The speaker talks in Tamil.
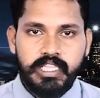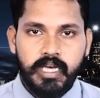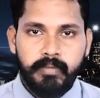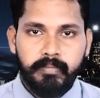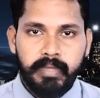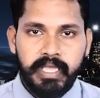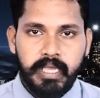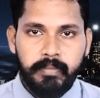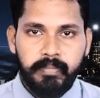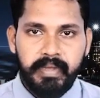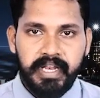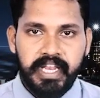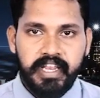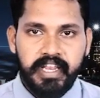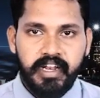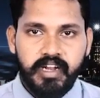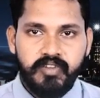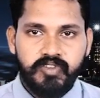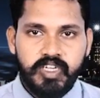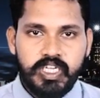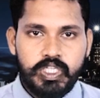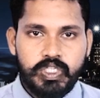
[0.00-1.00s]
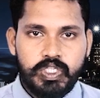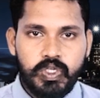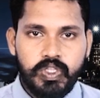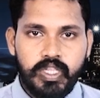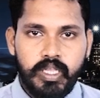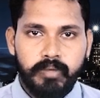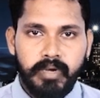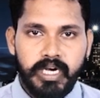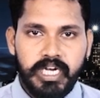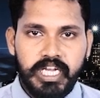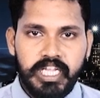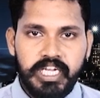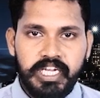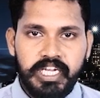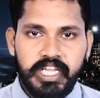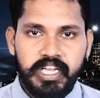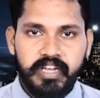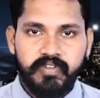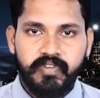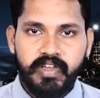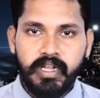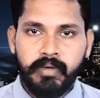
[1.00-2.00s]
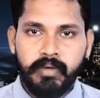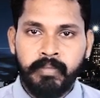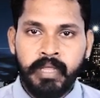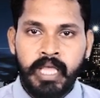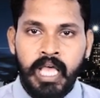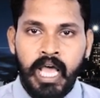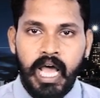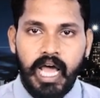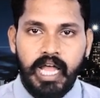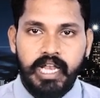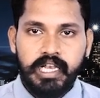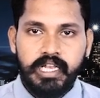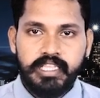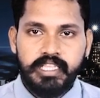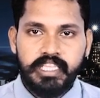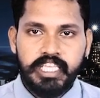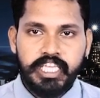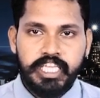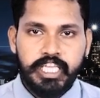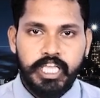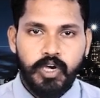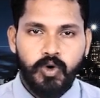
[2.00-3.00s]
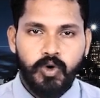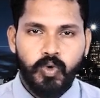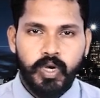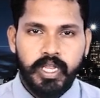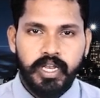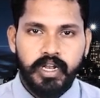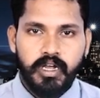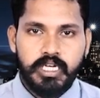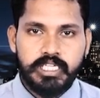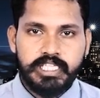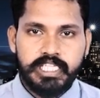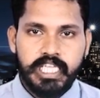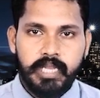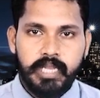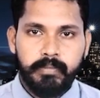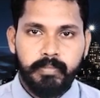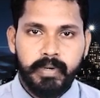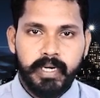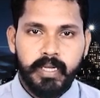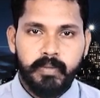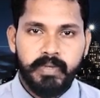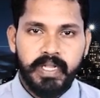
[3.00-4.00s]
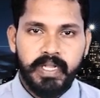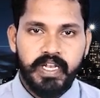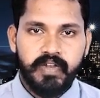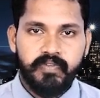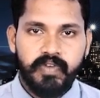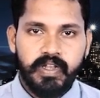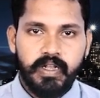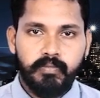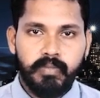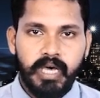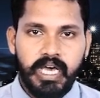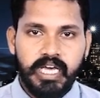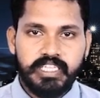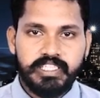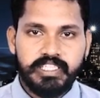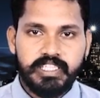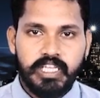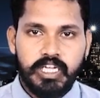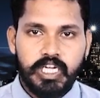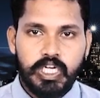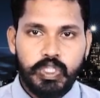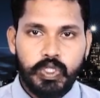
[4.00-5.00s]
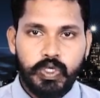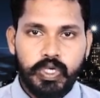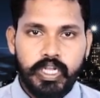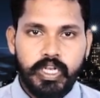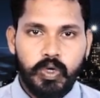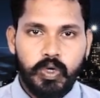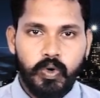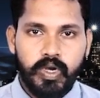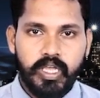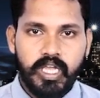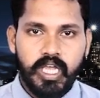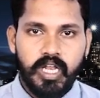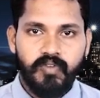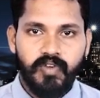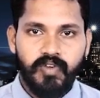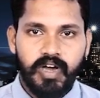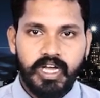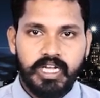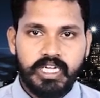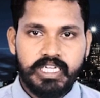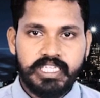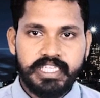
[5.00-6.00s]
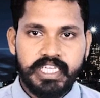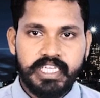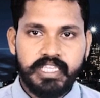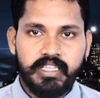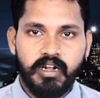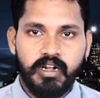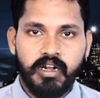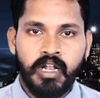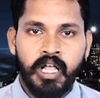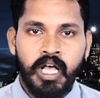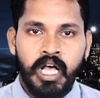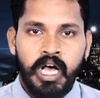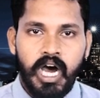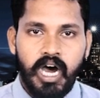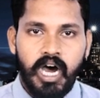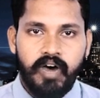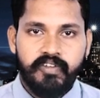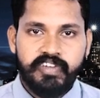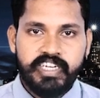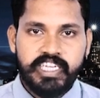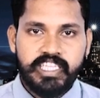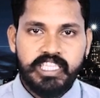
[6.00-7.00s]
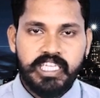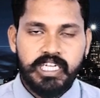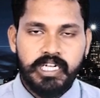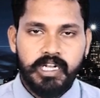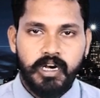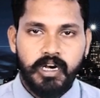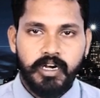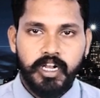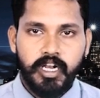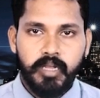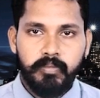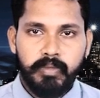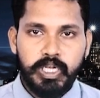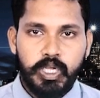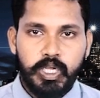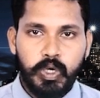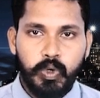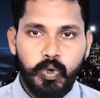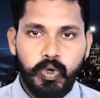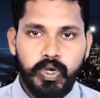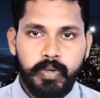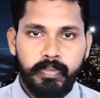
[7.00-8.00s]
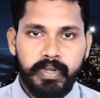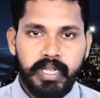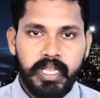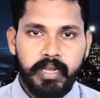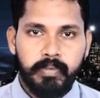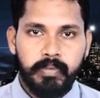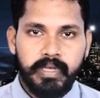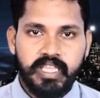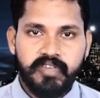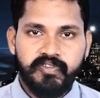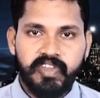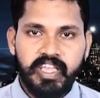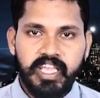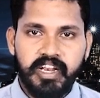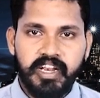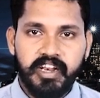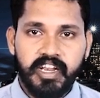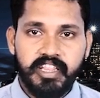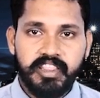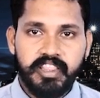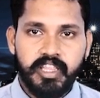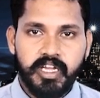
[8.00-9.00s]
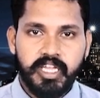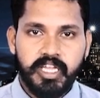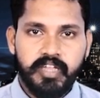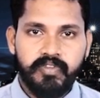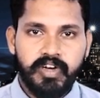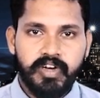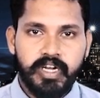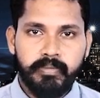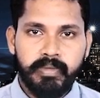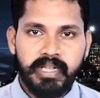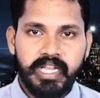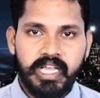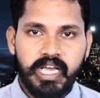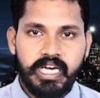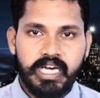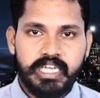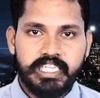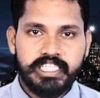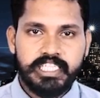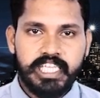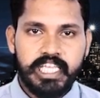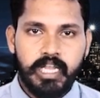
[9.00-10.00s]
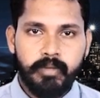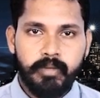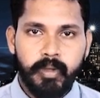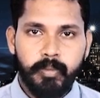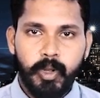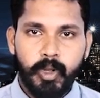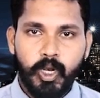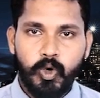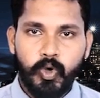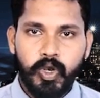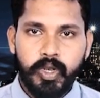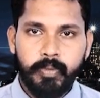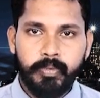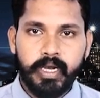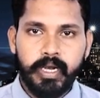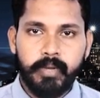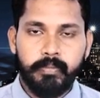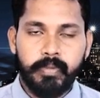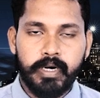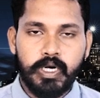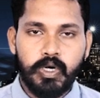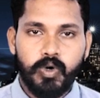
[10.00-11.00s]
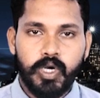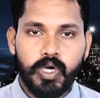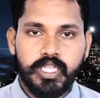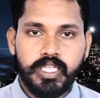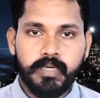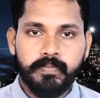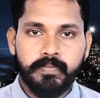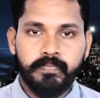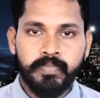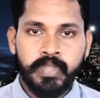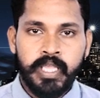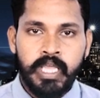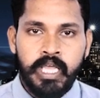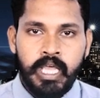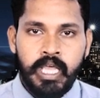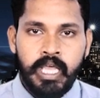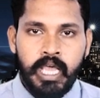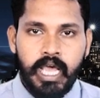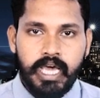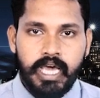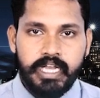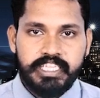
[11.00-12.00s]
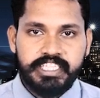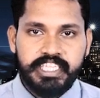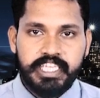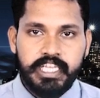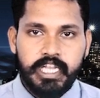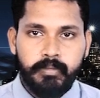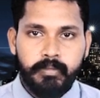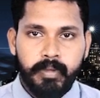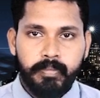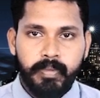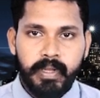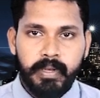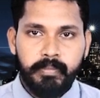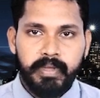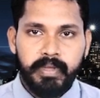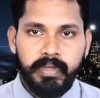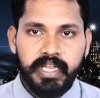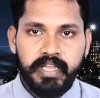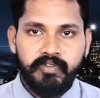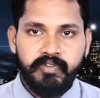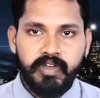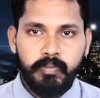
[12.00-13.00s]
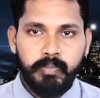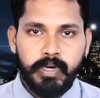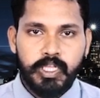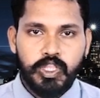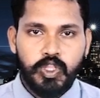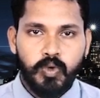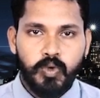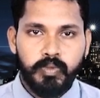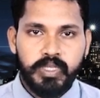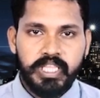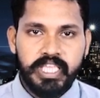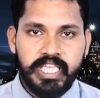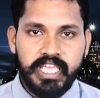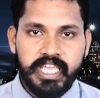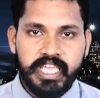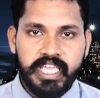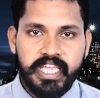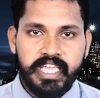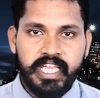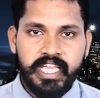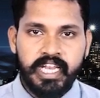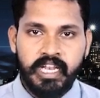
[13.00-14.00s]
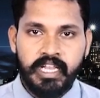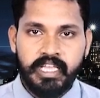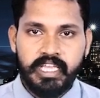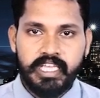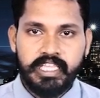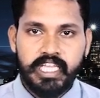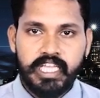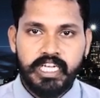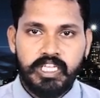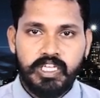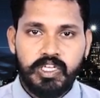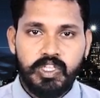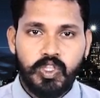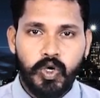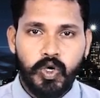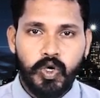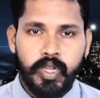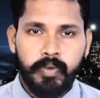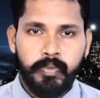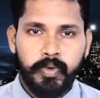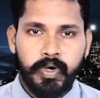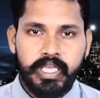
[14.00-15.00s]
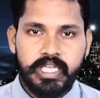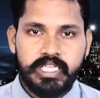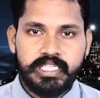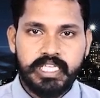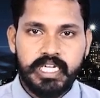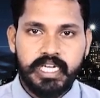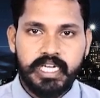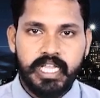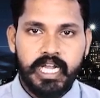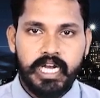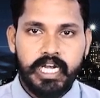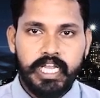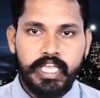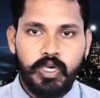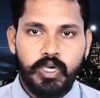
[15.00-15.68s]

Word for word: தம்பிக்க பெரியராவுக்கு சொந்தமான நிறுவனம் அல்லது இயக்குநராக செயற்படும் நிறுவனம் அரசாங்கத்துடன் கொடுக்கல் வாங்கல் செய்தால் அவரது நாடாளுமன்ற உறுப்பினர் பதவி ரத்தாகிவிடும் என அரசியலமைப்பில் குறிப்பிடப்பட்டுள்ளது அரசியலமைப்பின் பிரிவு பத்தொன்பது இயில் e இதற்கு தொடர்புடைய சட்டங்களை